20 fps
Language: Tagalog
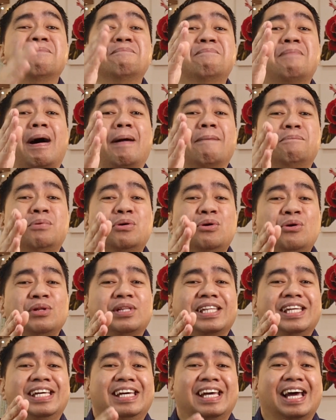
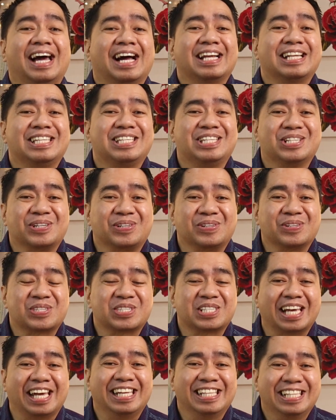mabuti ang
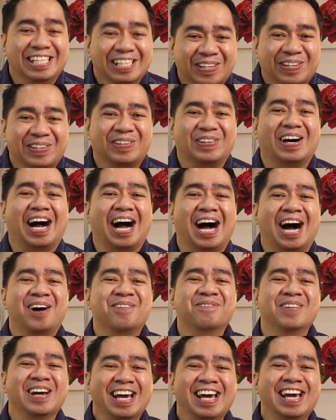Diyos sa inyo.
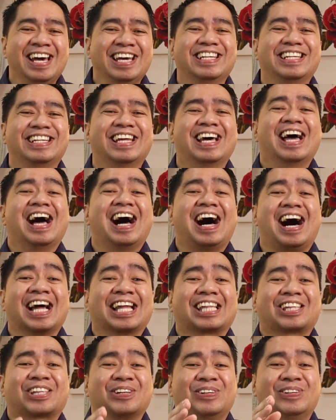Amen!
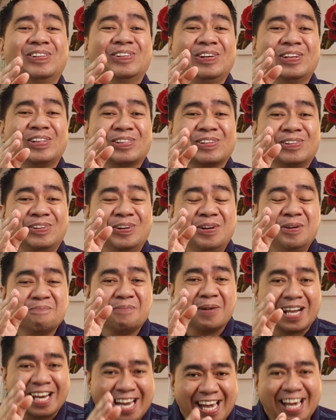At tuloy-tuloy
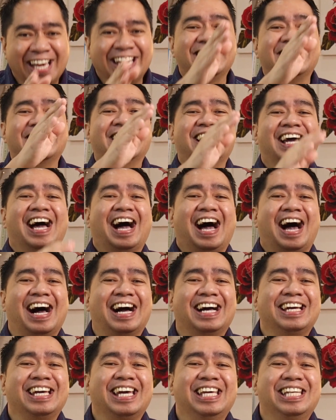pa rin
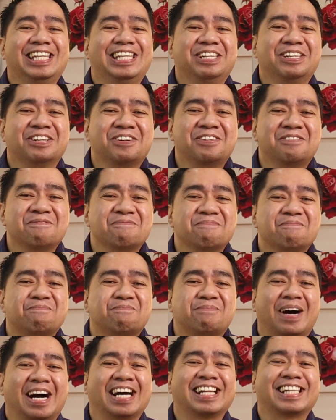ang inyong
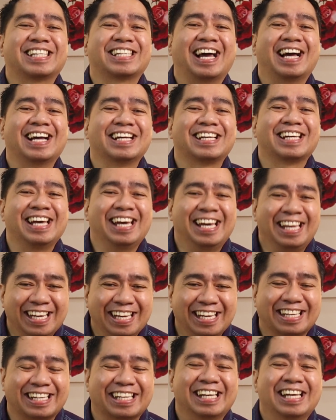
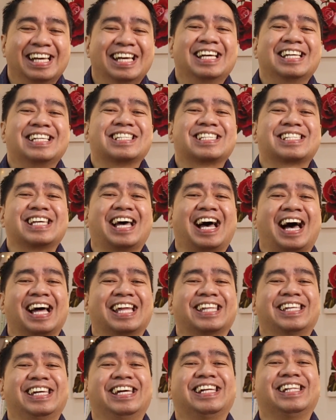pagtangkilik sa
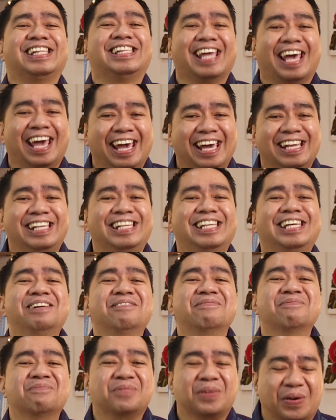ating
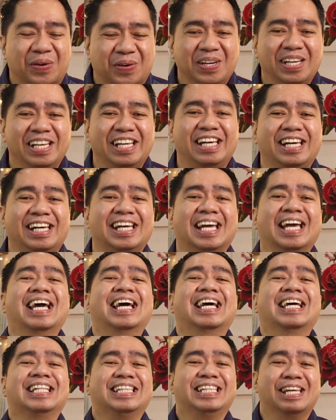daily morning
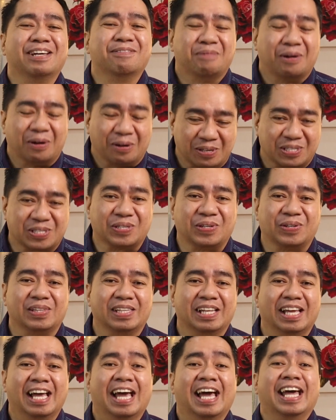
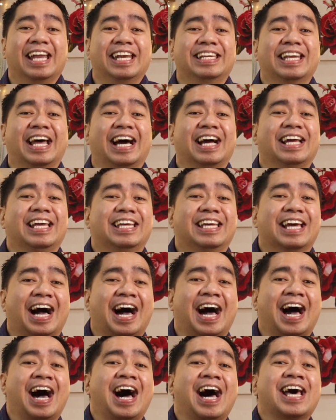devotion.
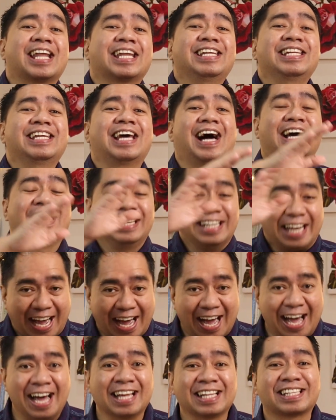Nangyari na ang
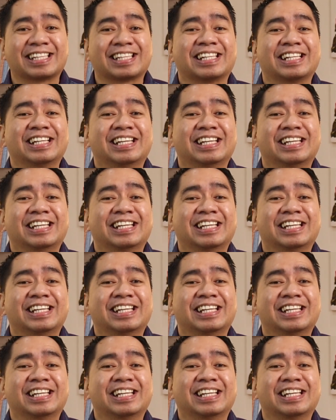lahat,